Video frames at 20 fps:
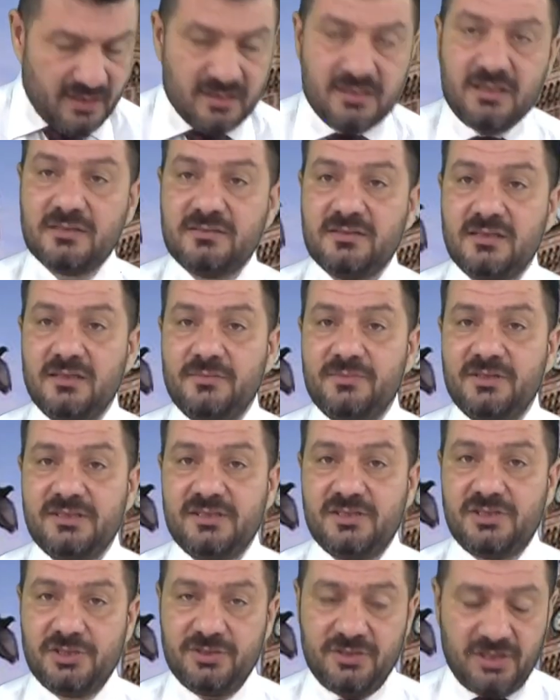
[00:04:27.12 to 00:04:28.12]

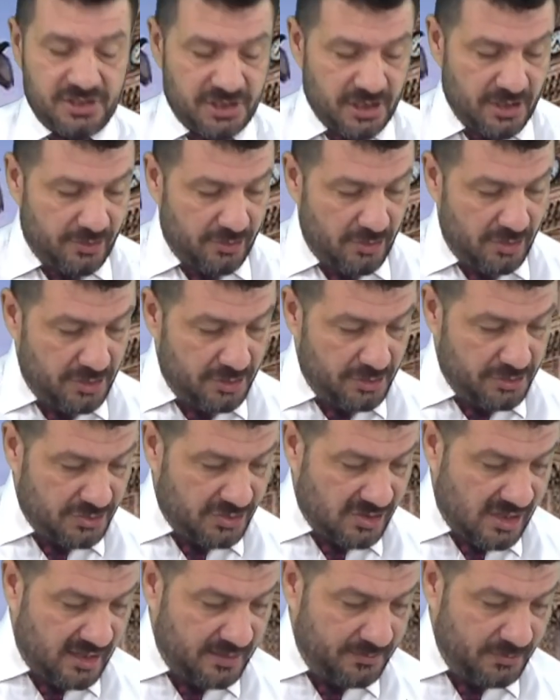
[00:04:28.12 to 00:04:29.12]
Katılımınız için teşekkür
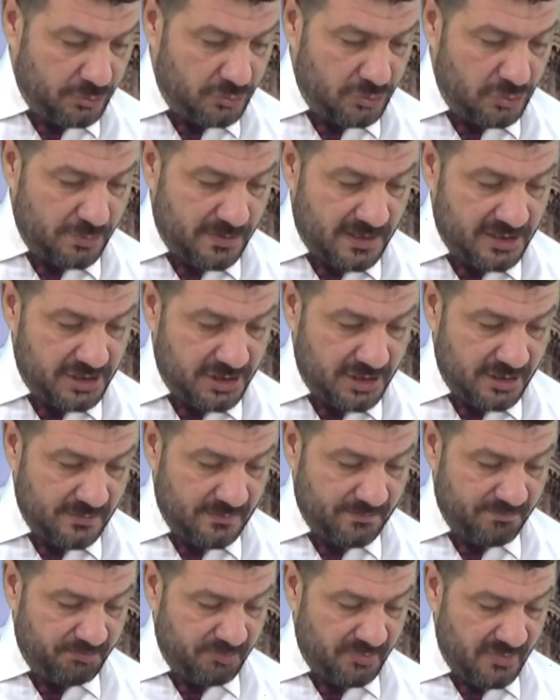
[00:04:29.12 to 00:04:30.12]
ediyoruz Time 35
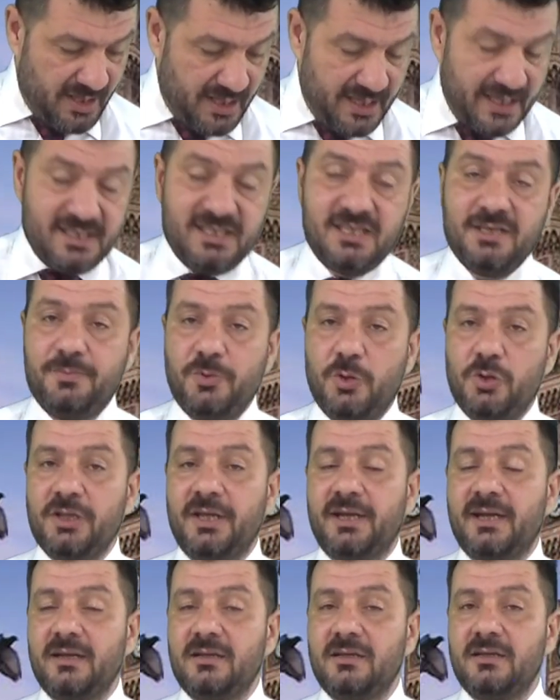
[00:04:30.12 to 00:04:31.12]
ekibi
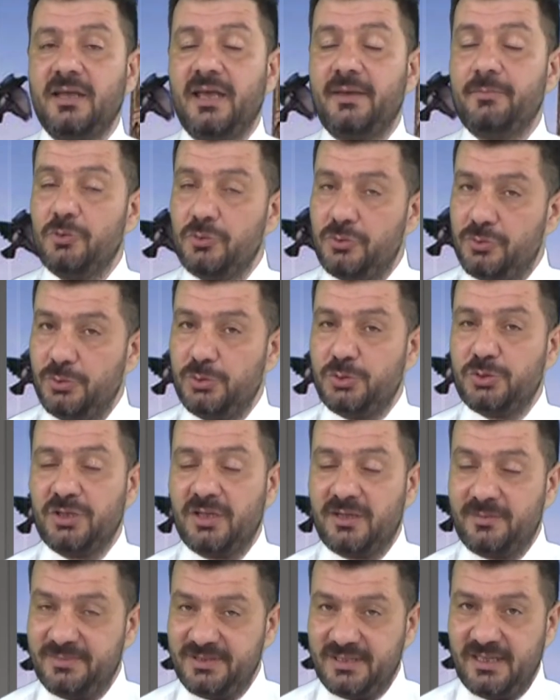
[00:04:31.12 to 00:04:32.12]
olarak hem
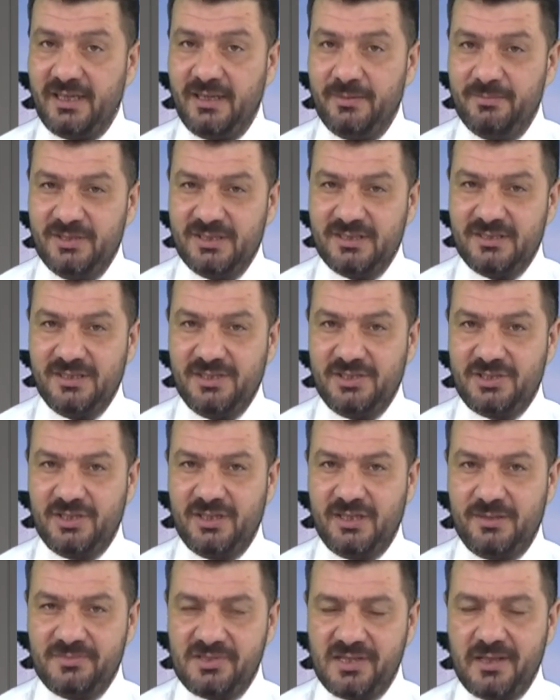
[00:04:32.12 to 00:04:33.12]
okuyucularımıza hem
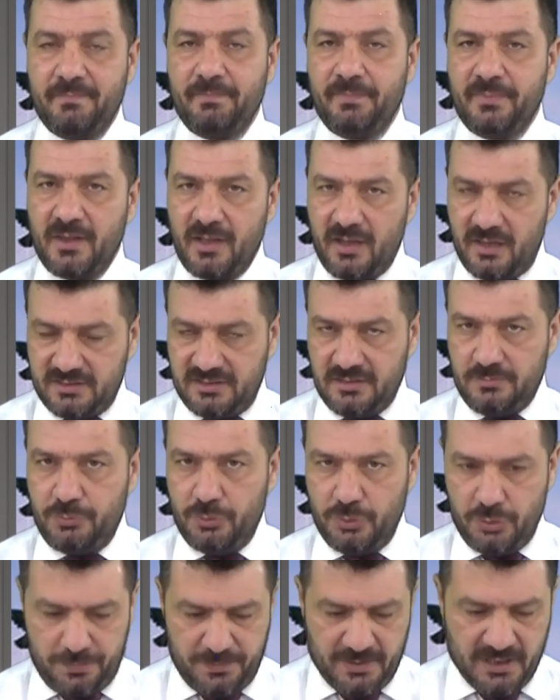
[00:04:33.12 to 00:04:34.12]
izleyicilerimize. Artık
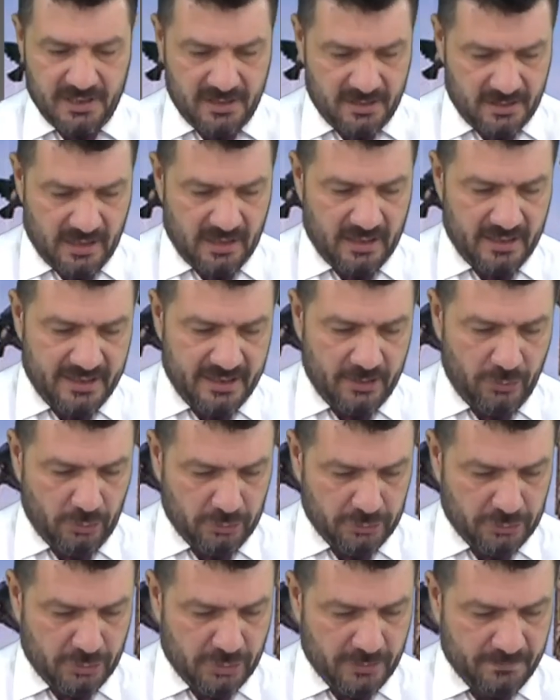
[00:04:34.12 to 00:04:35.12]
büyük bir aile
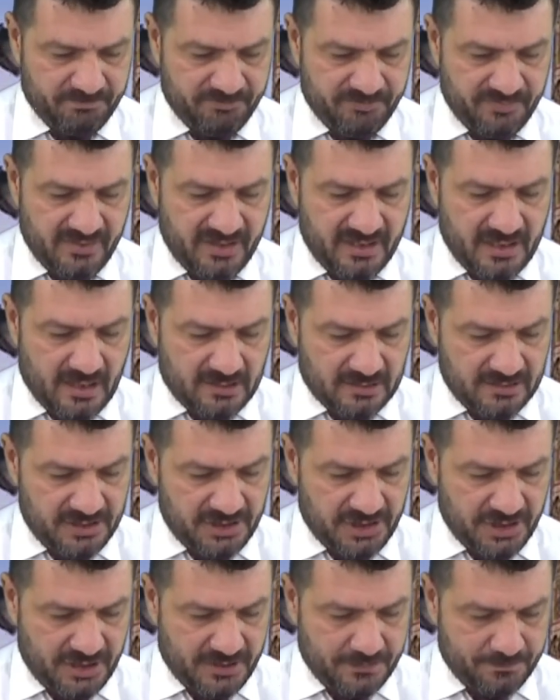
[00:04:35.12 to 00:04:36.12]
olduk.
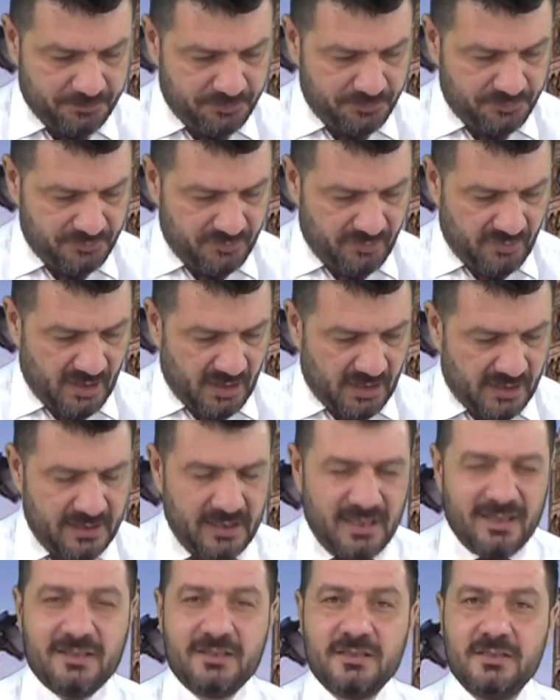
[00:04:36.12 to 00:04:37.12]
Yaklaşık
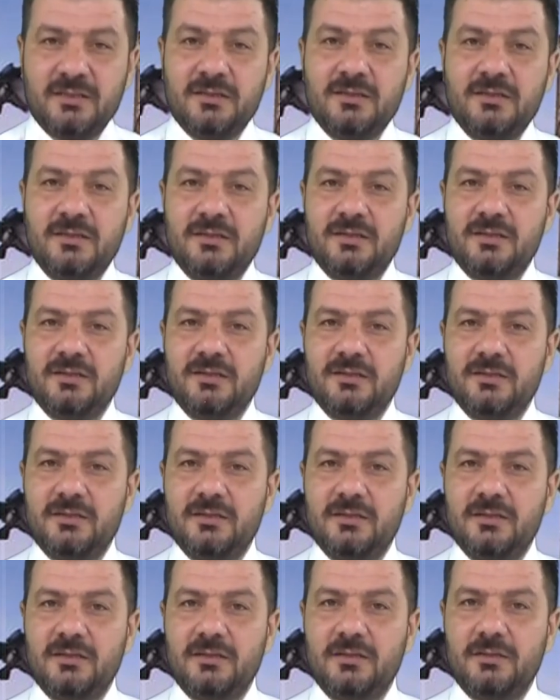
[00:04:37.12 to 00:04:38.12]
aylık
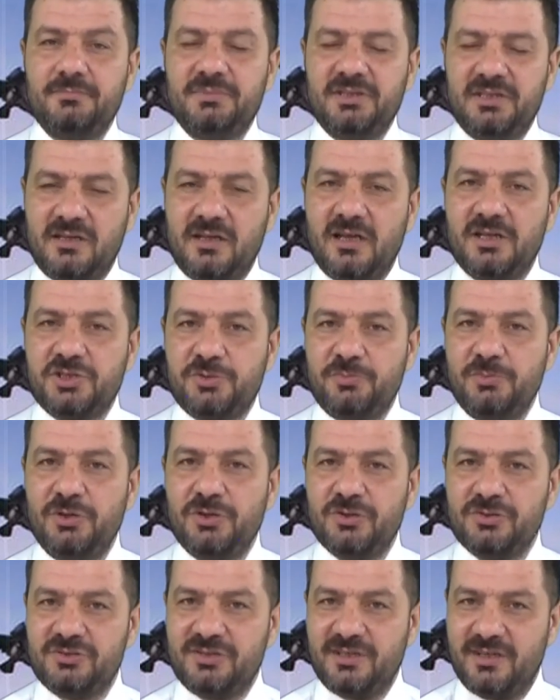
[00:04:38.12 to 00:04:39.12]
e, birkaç
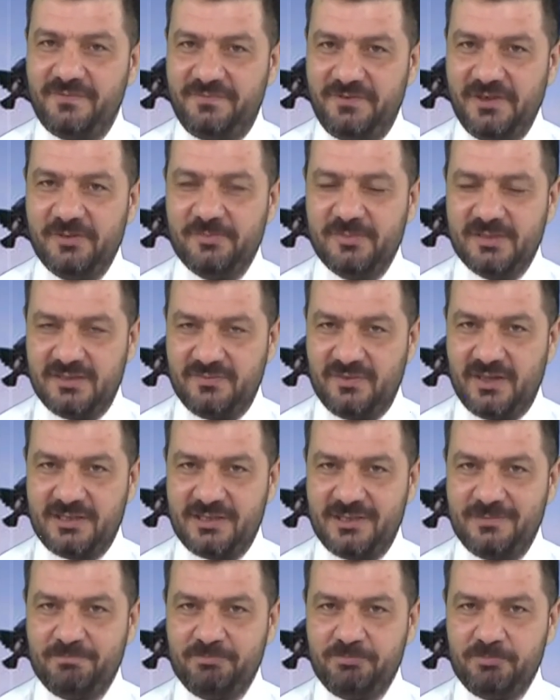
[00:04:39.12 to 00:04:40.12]
milyon trafiğimiz
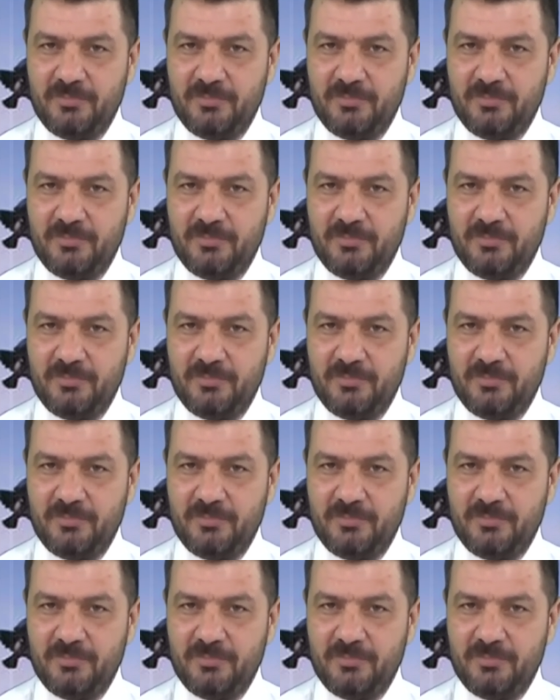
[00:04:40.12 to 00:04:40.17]
var.